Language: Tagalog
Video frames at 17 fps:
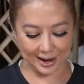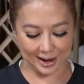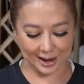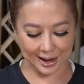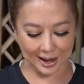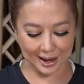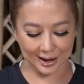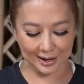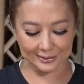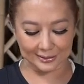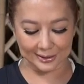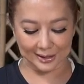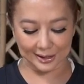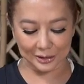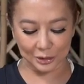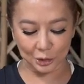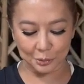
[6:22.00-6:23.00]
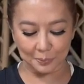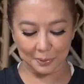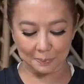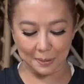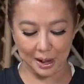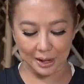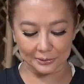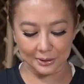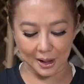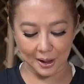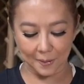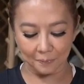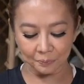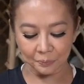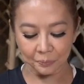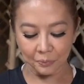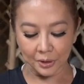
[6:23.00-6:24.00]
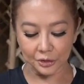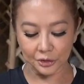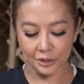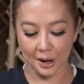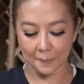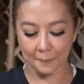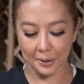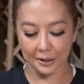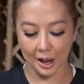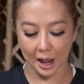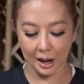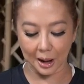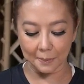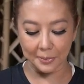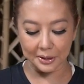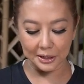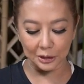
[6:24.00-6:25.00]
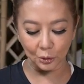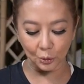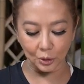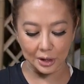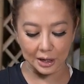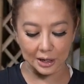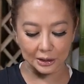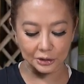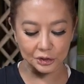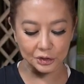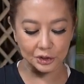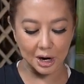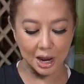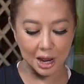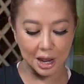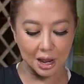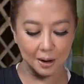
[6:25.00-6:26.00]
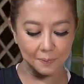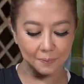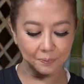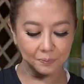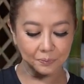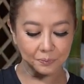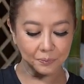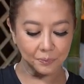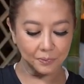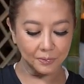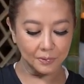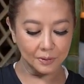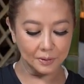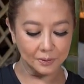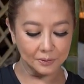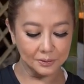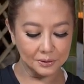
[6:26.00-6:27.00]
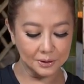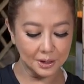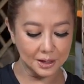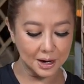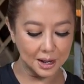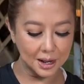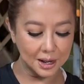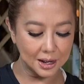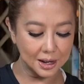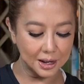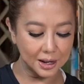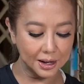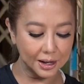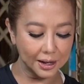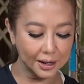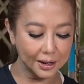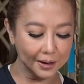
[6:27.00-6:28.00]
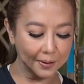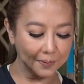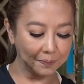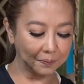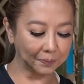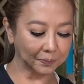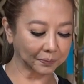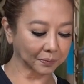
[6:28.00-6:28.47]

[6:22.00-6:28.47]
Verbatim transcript: na, ang kanilang crispy pata. Siyempre, kakamayin ko na lang siya. Tadam!